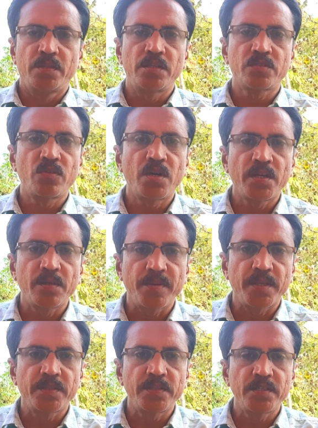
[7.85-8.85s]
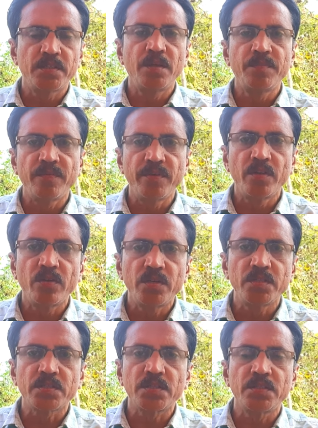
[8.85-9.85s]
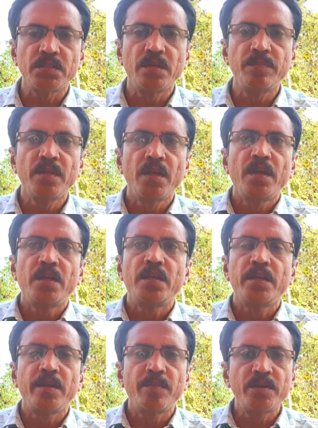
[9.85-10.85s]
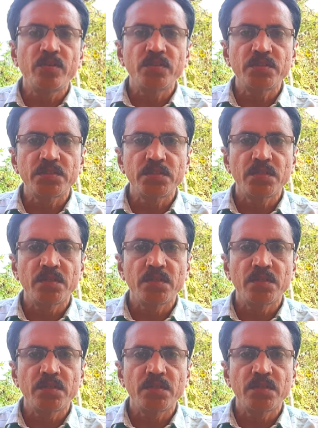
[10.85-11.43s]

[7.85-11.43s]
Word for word: తెలుసుకోవడానికి ప్రయత్నం చేద్దాం ఈ వీడియోలో డిస్కస్ చేద్దాం ఈ నెమటోడ్స్